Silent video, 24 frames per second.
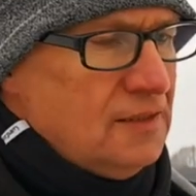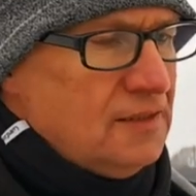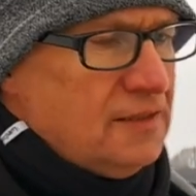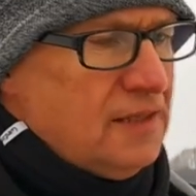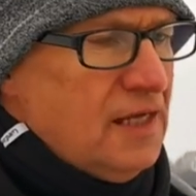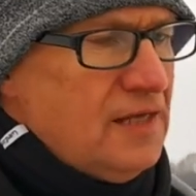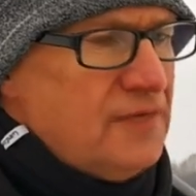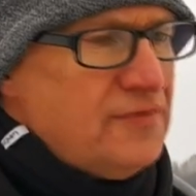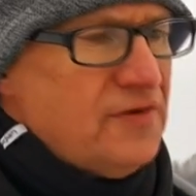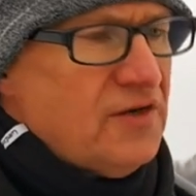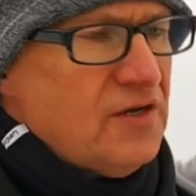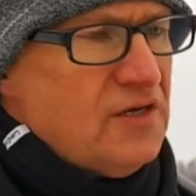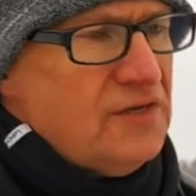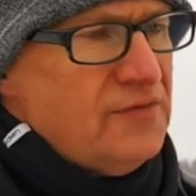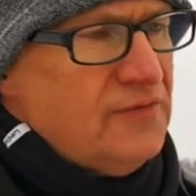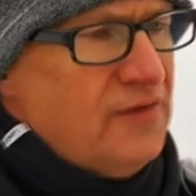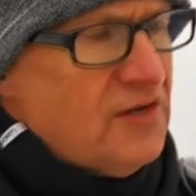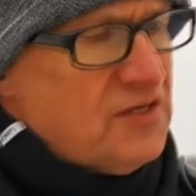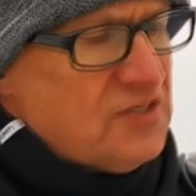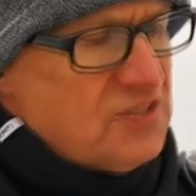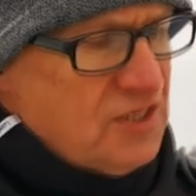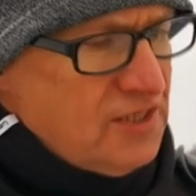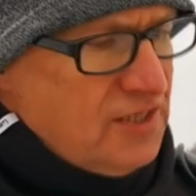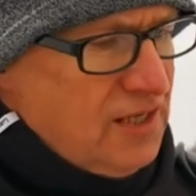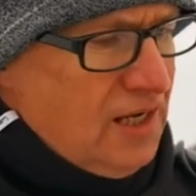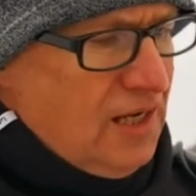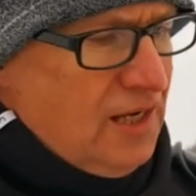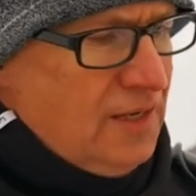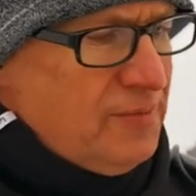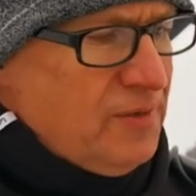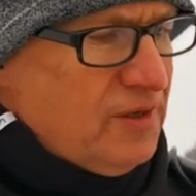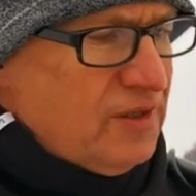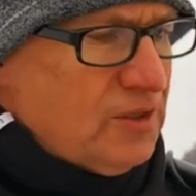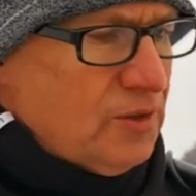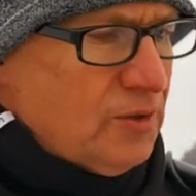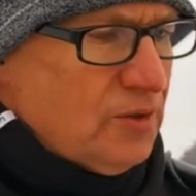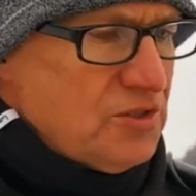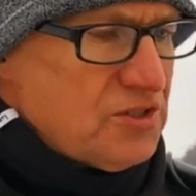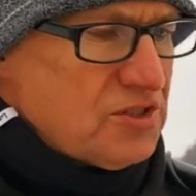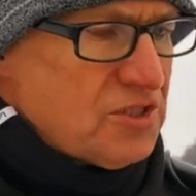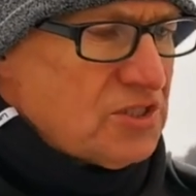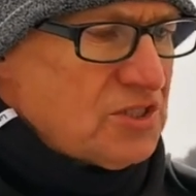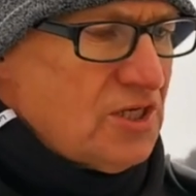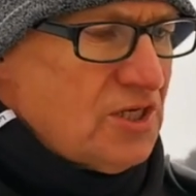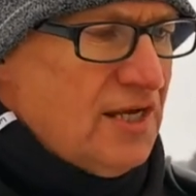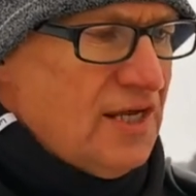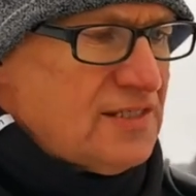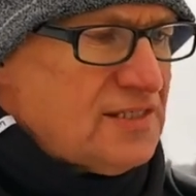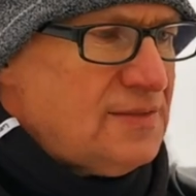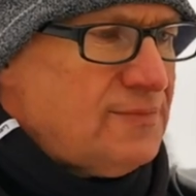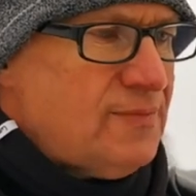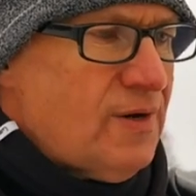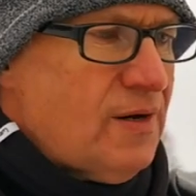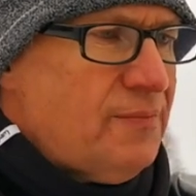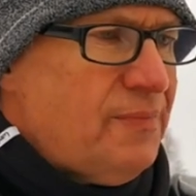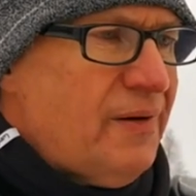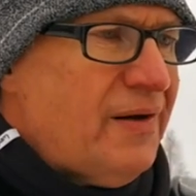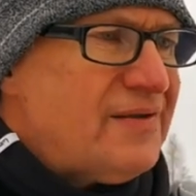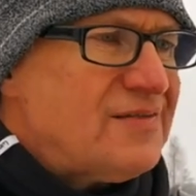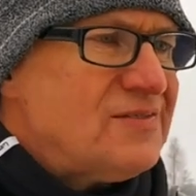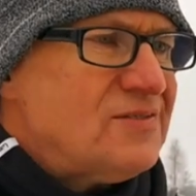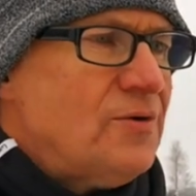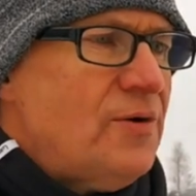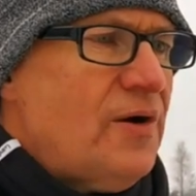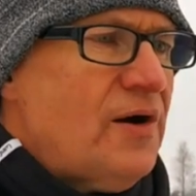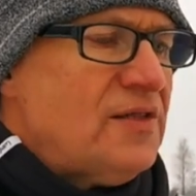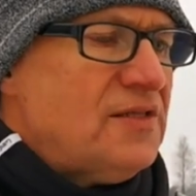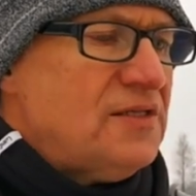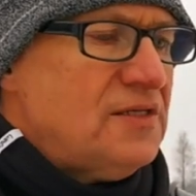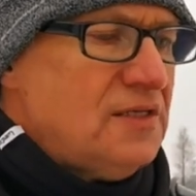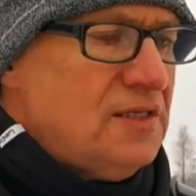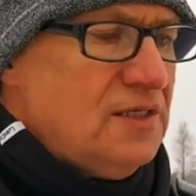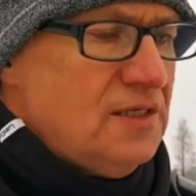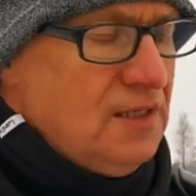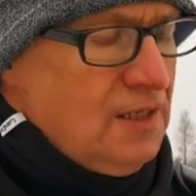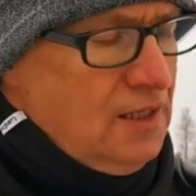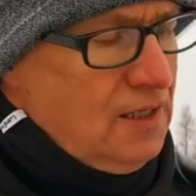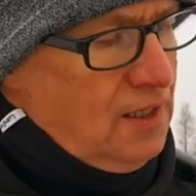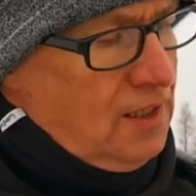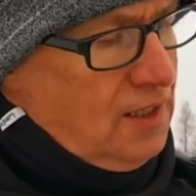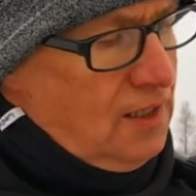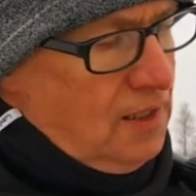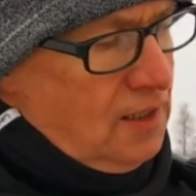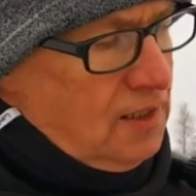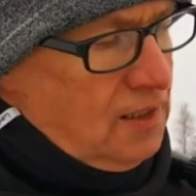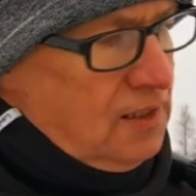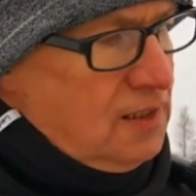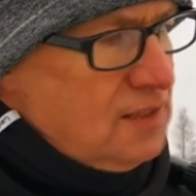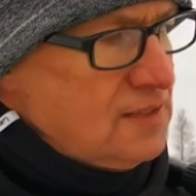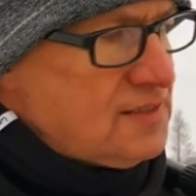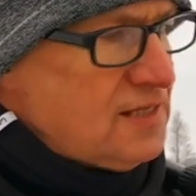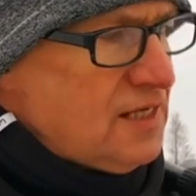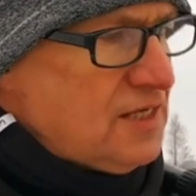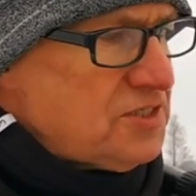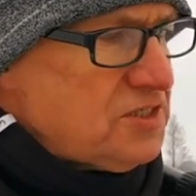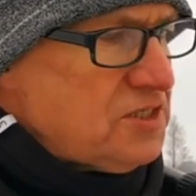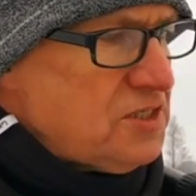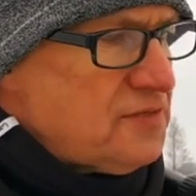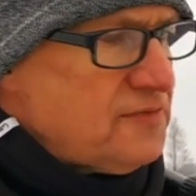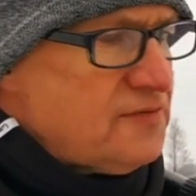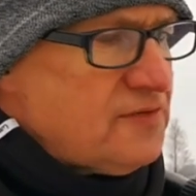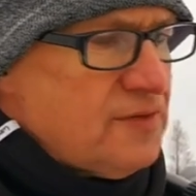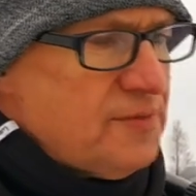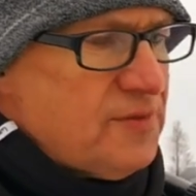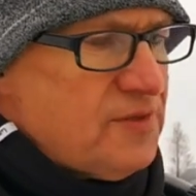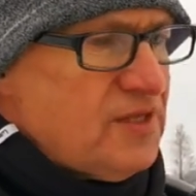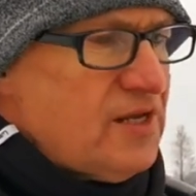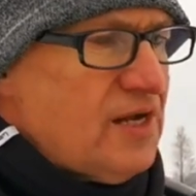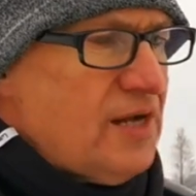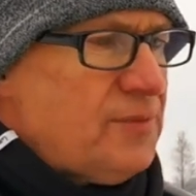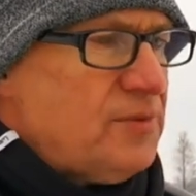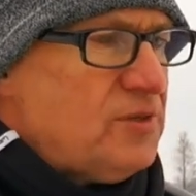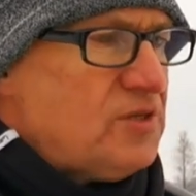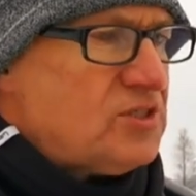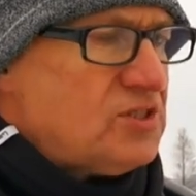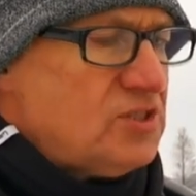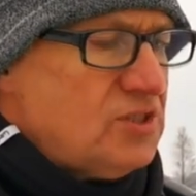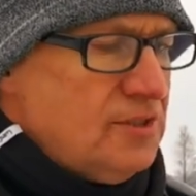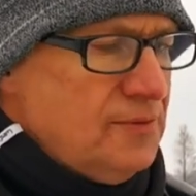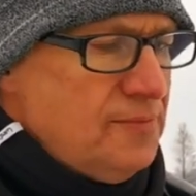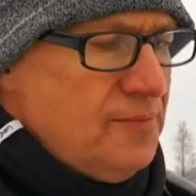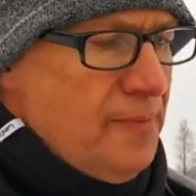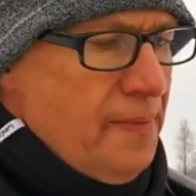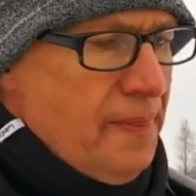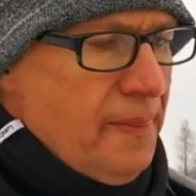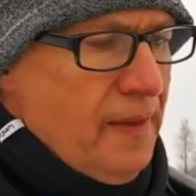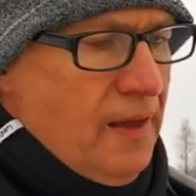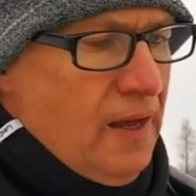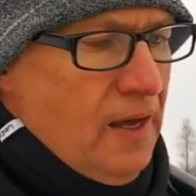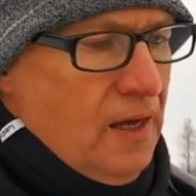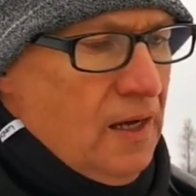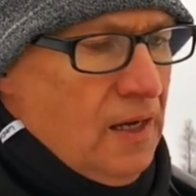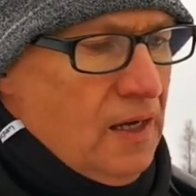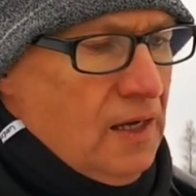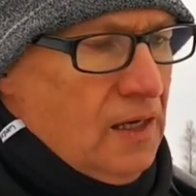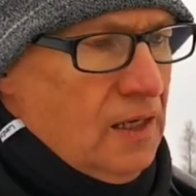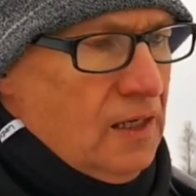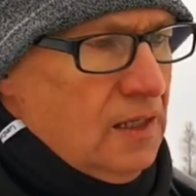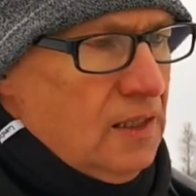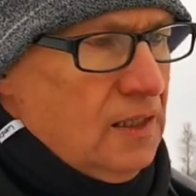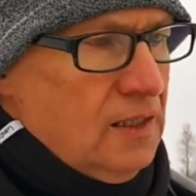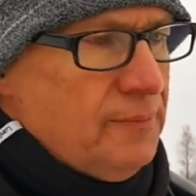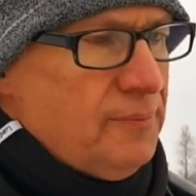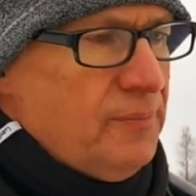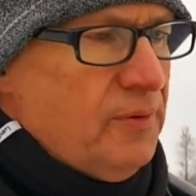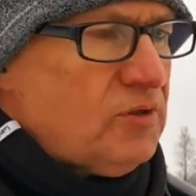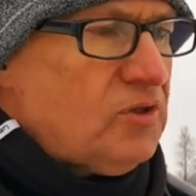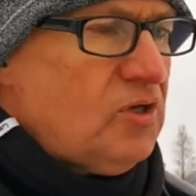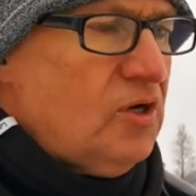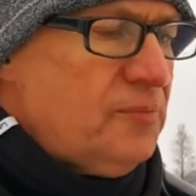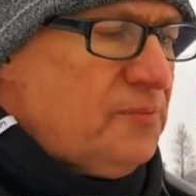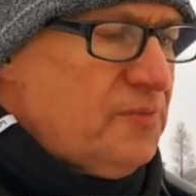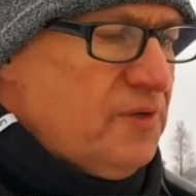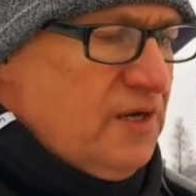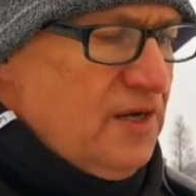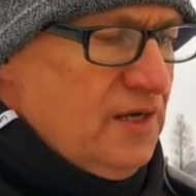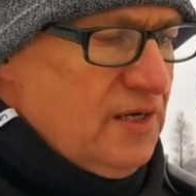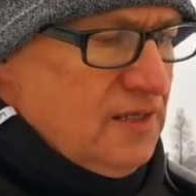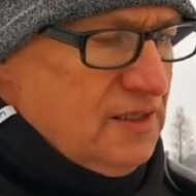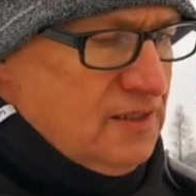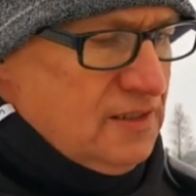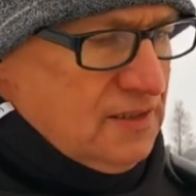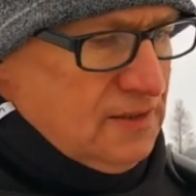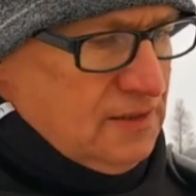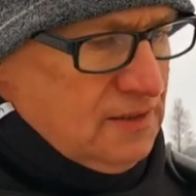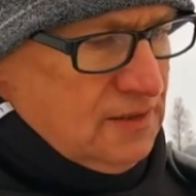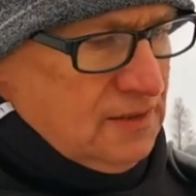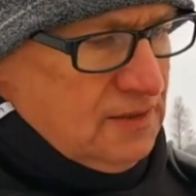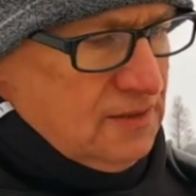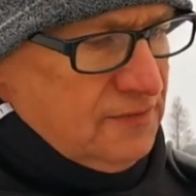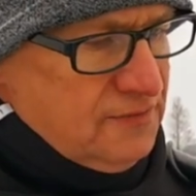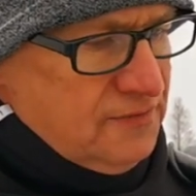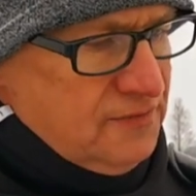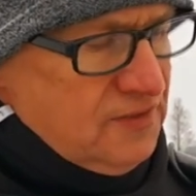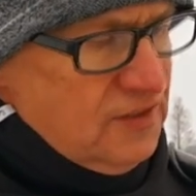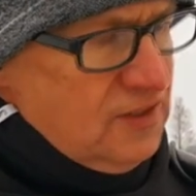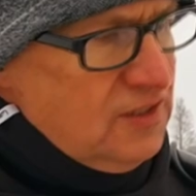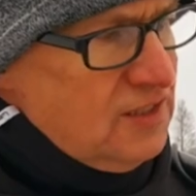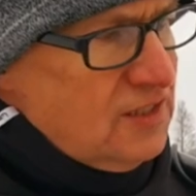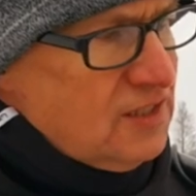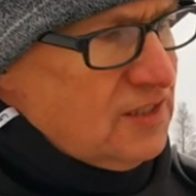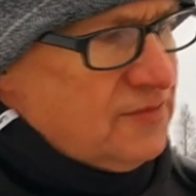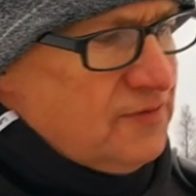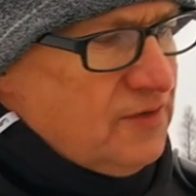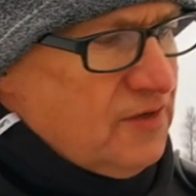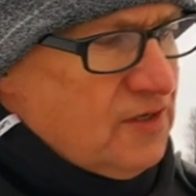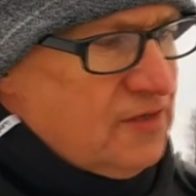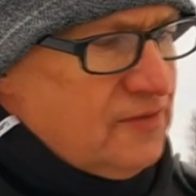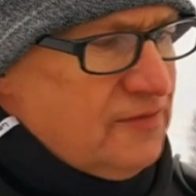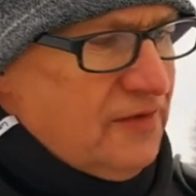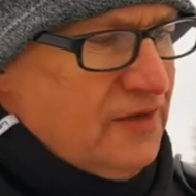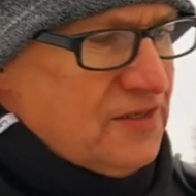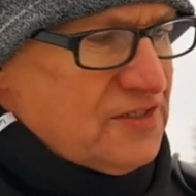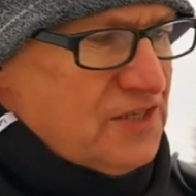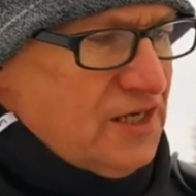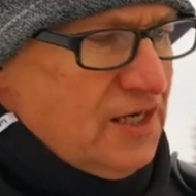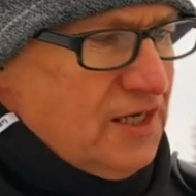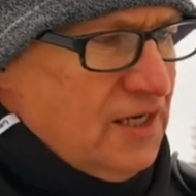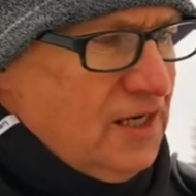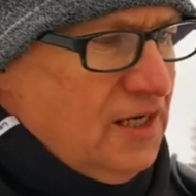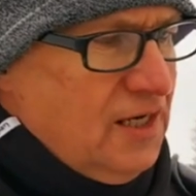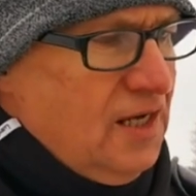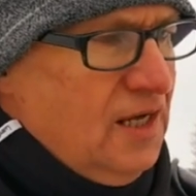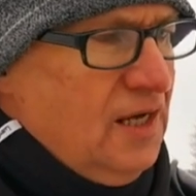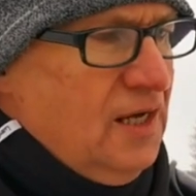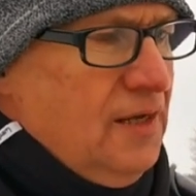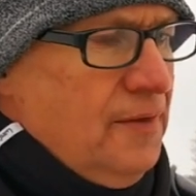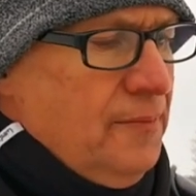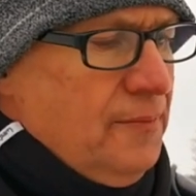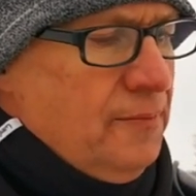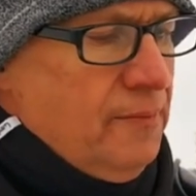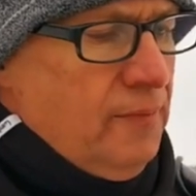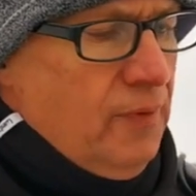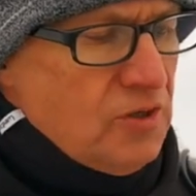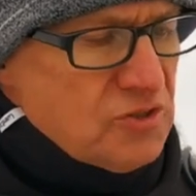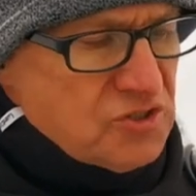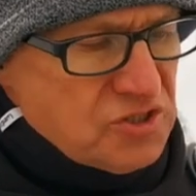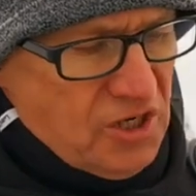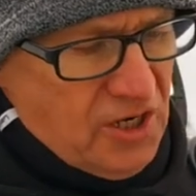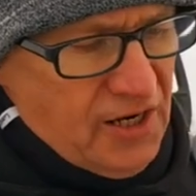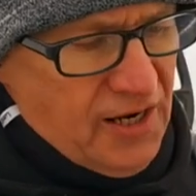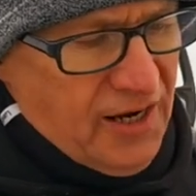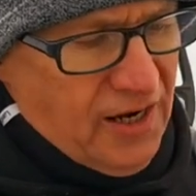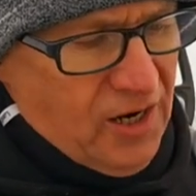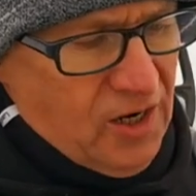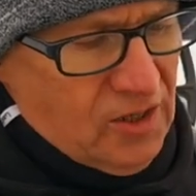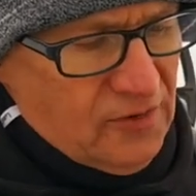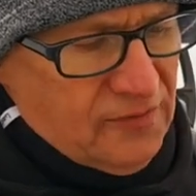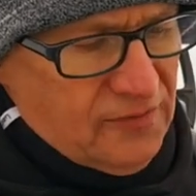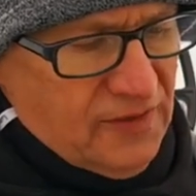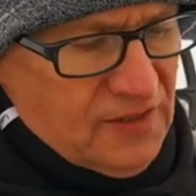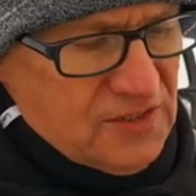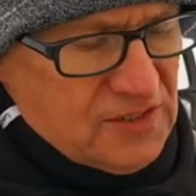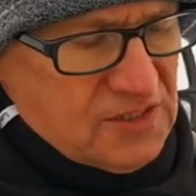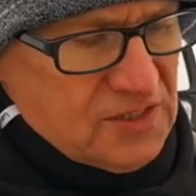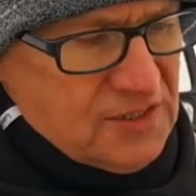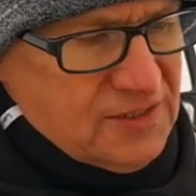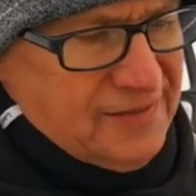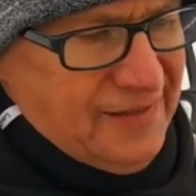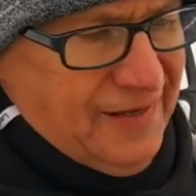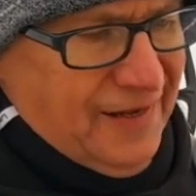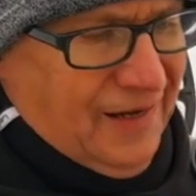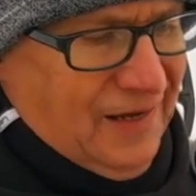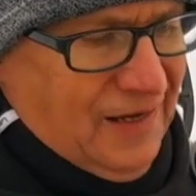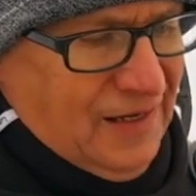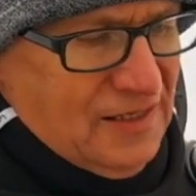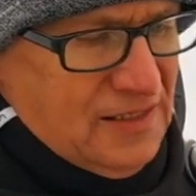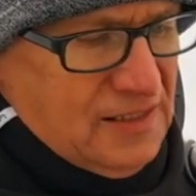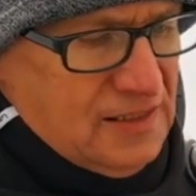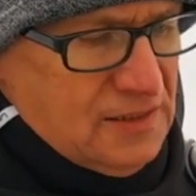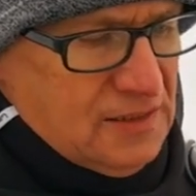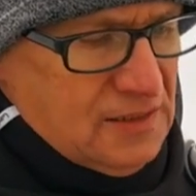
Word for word: Ten wykrywacz na meteorycie żelaznym ma bardzo ładny e, zasięg w trybie dynamicznym. Podobnie jak w innych wykrywaczach może reagować na,